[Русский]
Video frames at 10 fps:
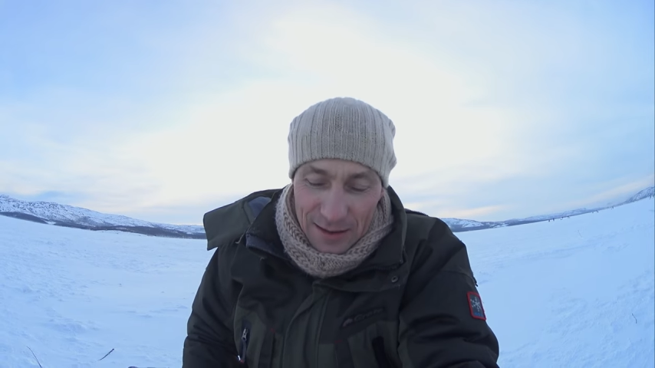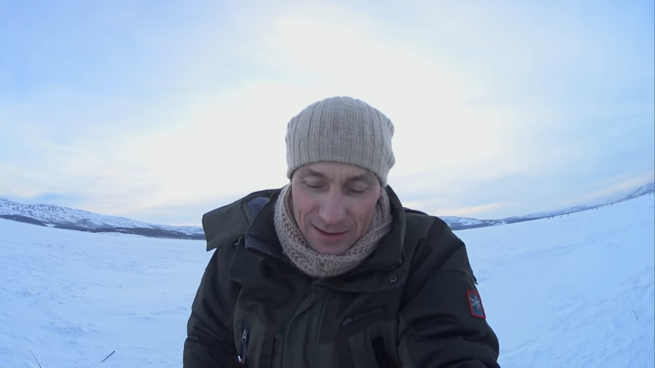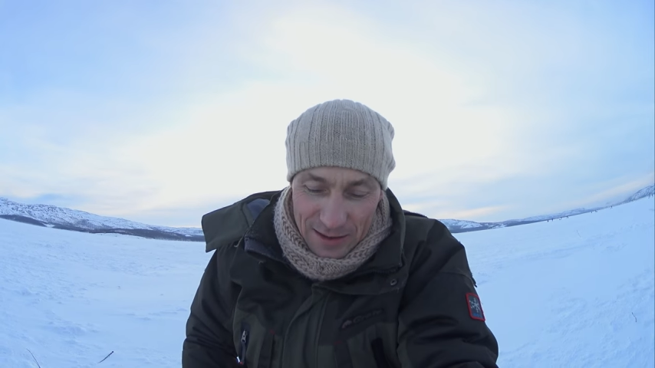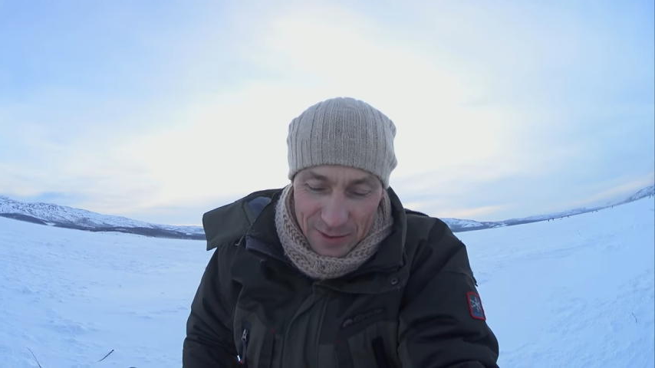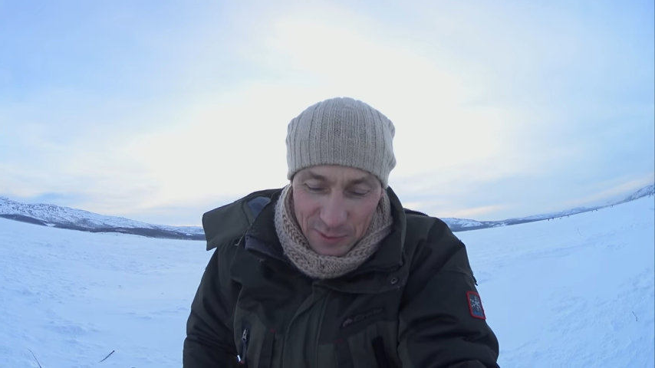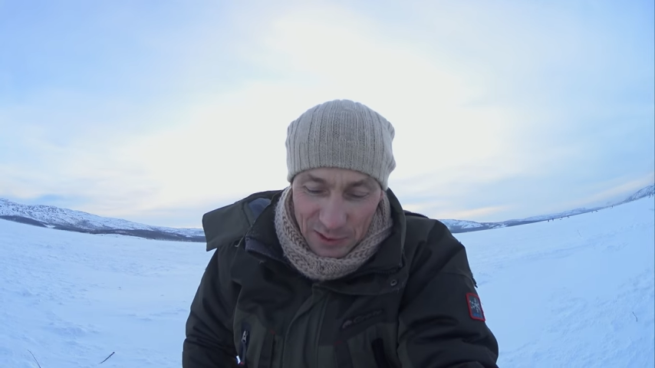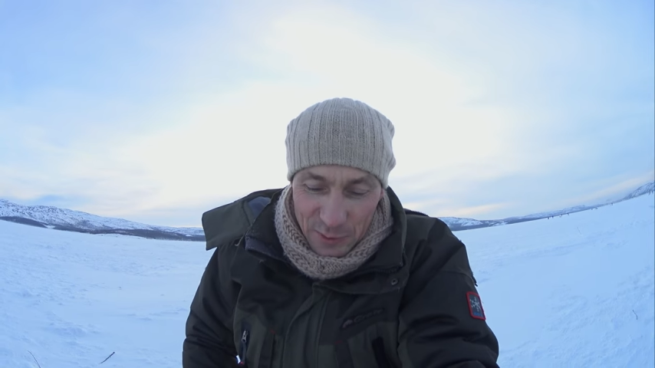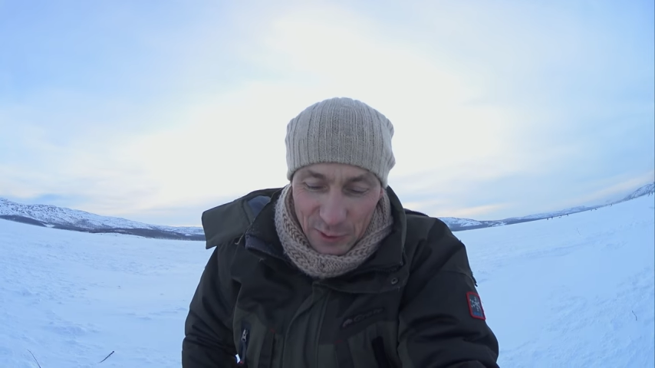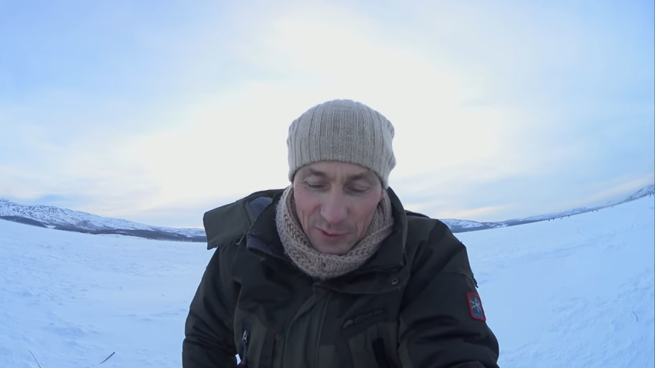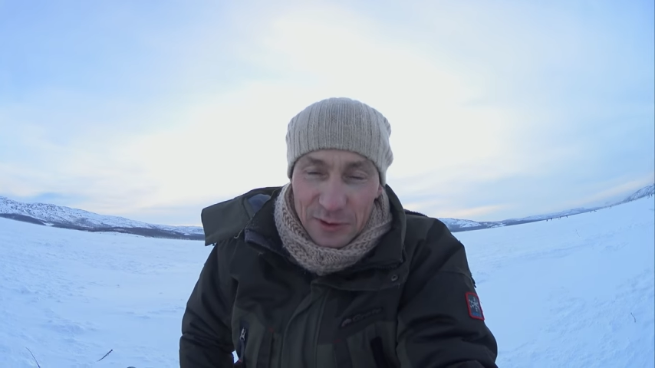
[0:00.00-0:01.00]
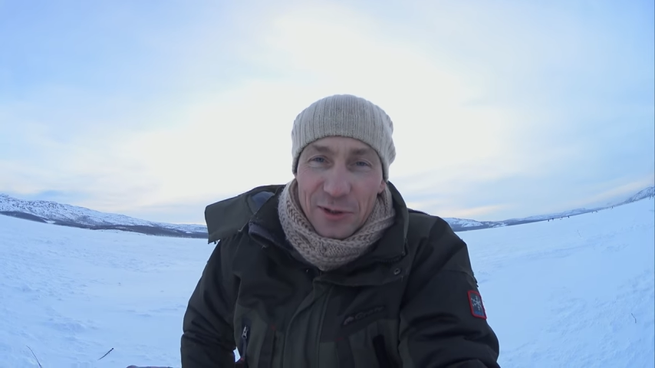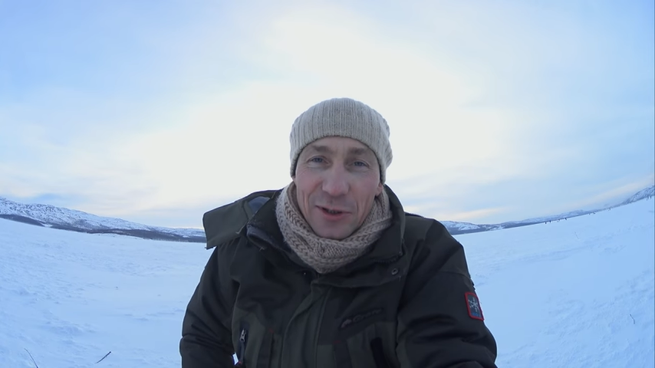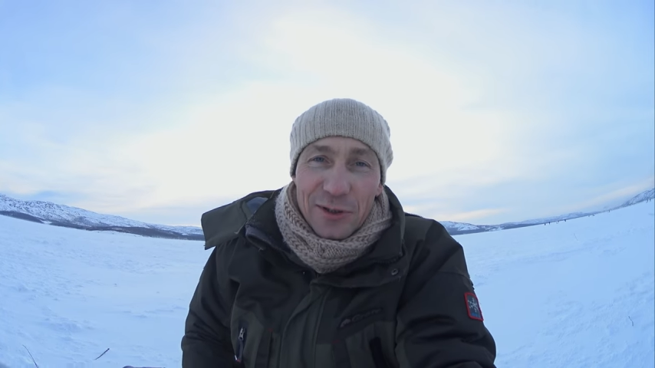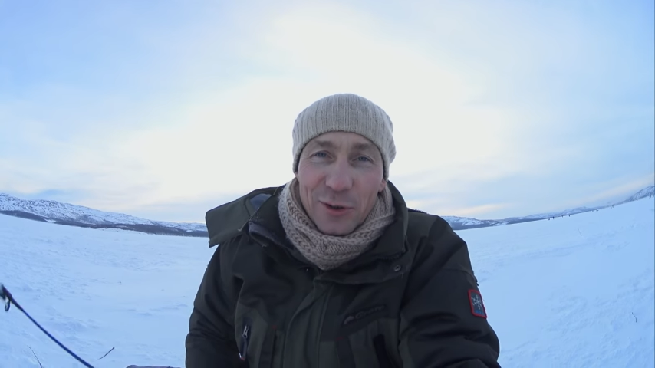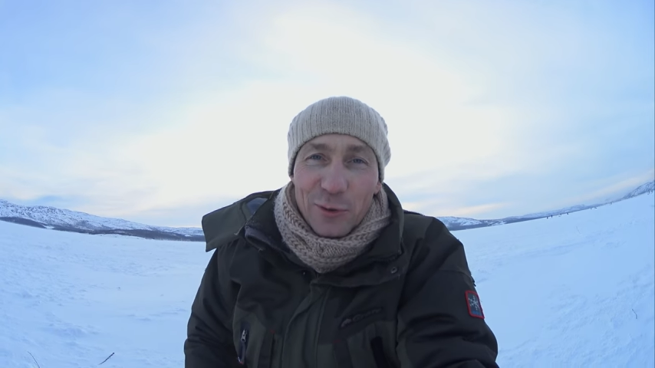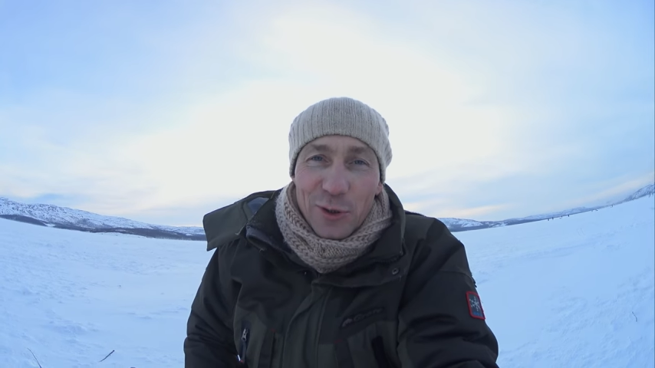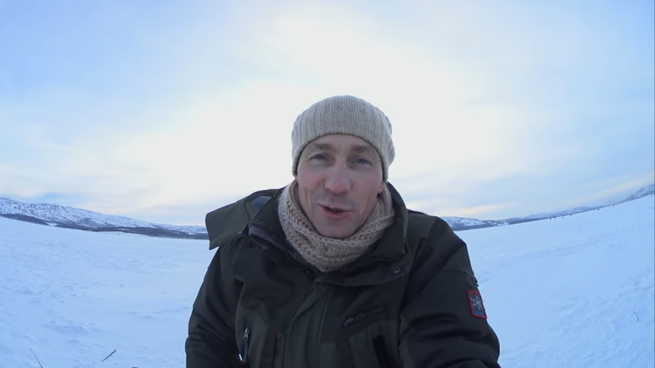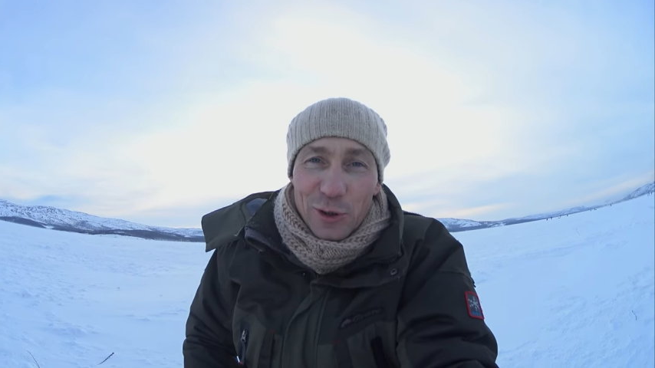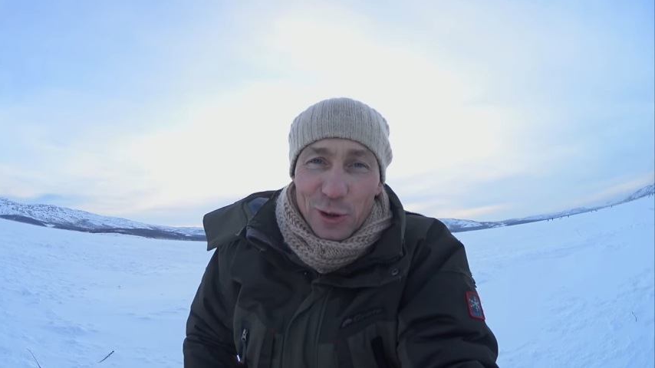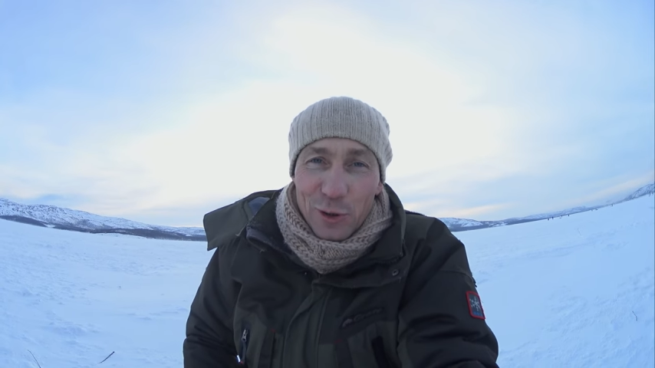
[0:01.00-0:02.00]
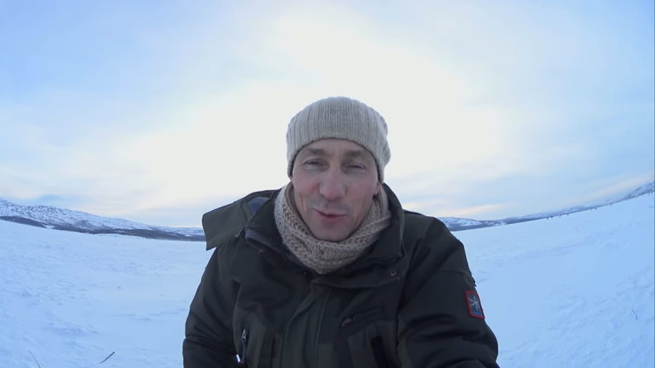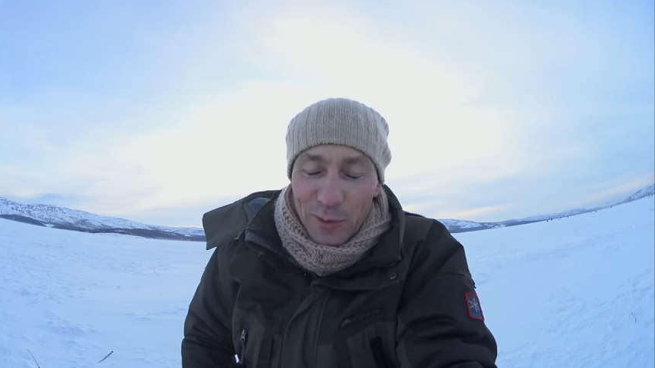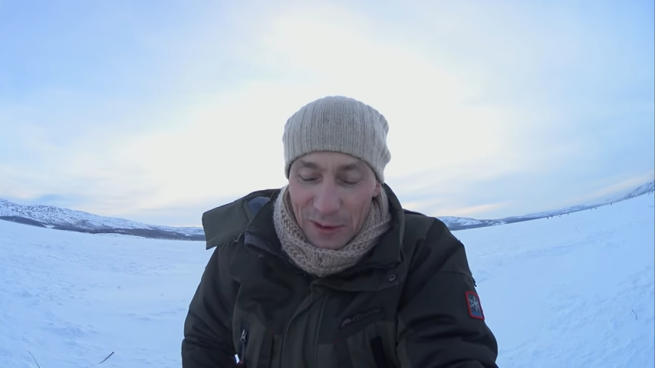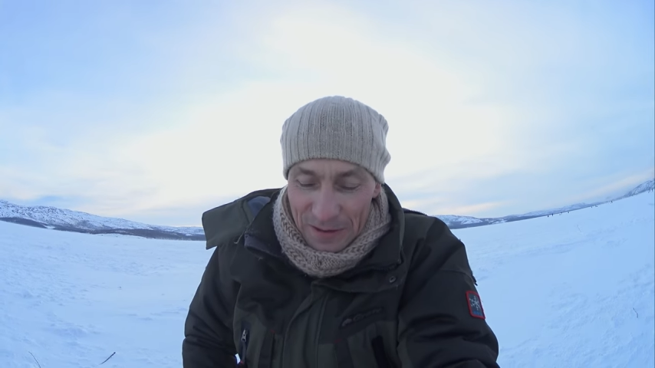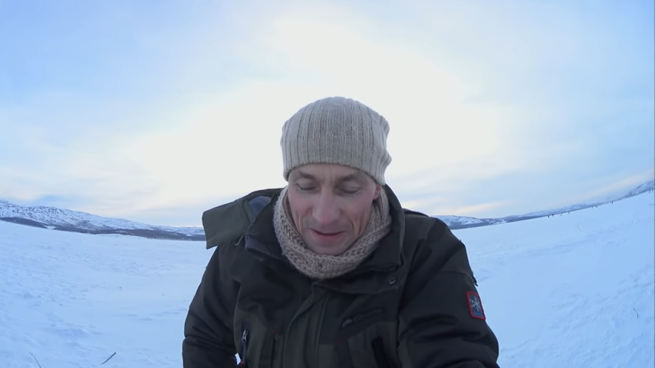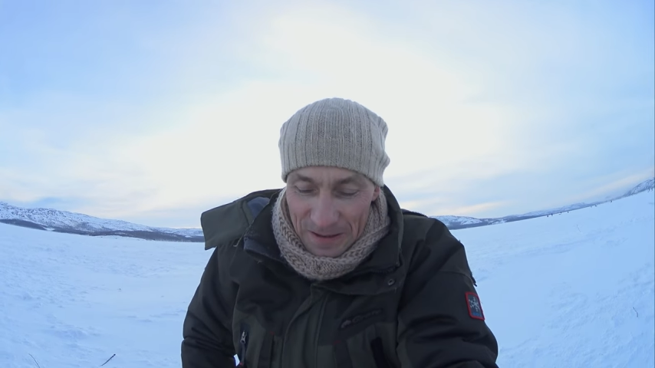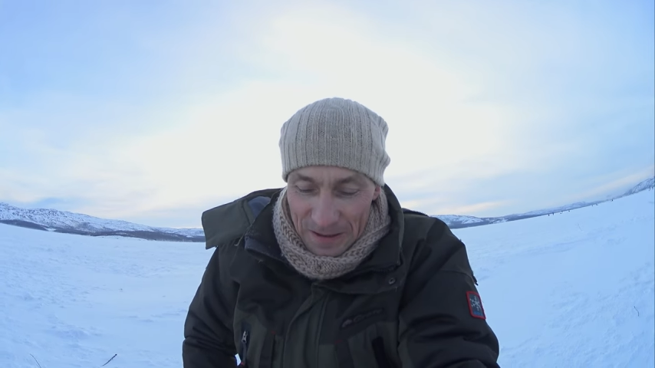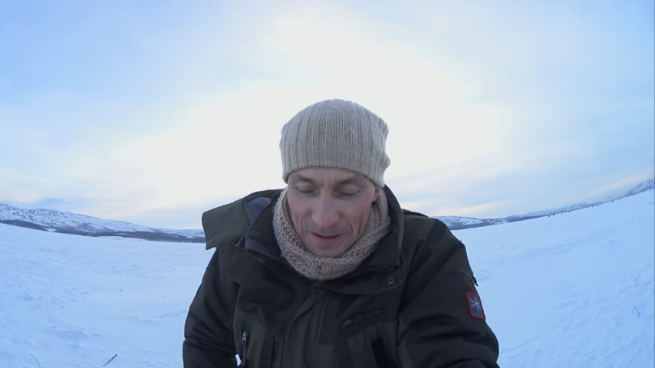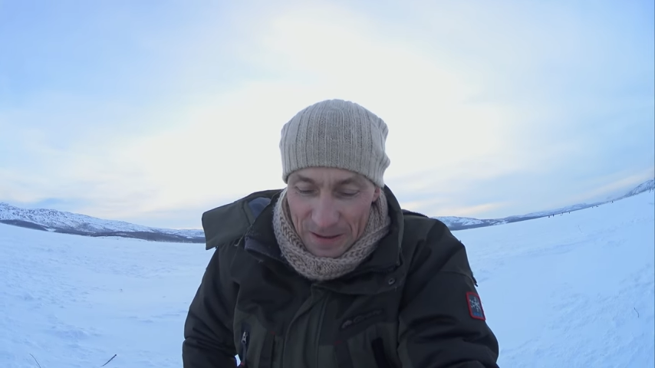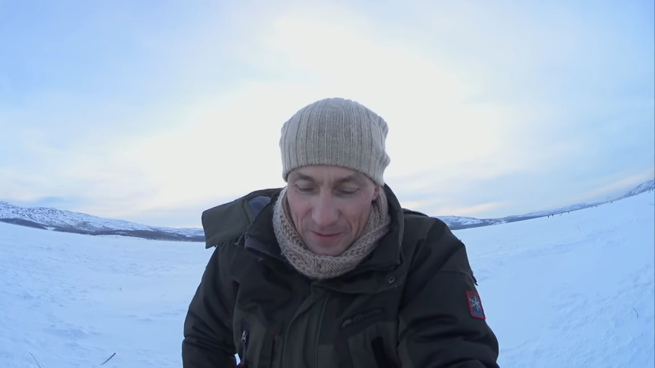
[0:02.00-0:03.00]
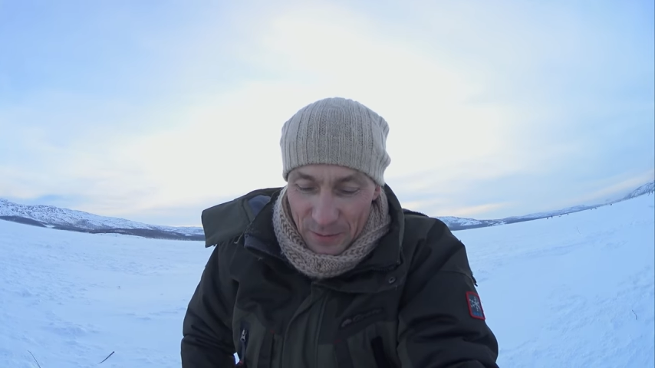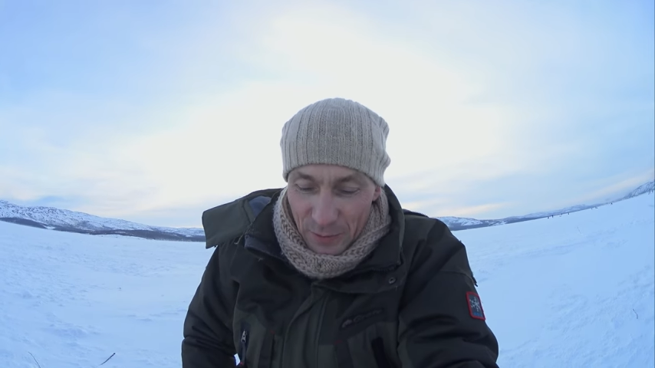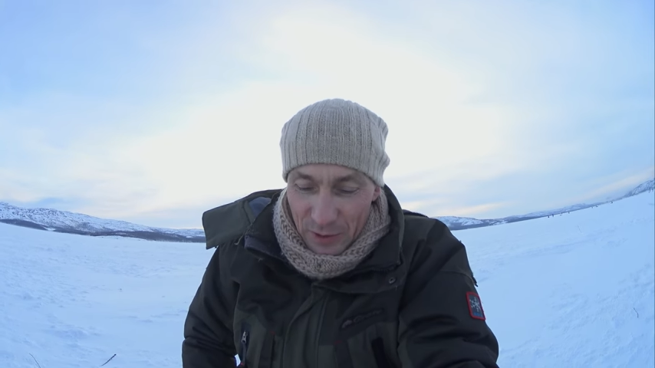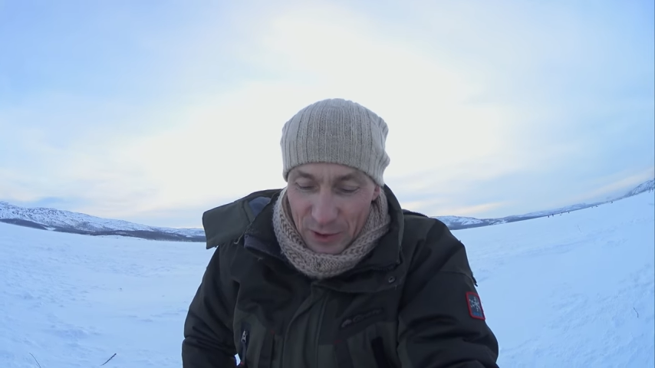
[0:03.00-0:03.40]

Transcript: зацепился, почему ну, тянуть даже тяжело было. Вот,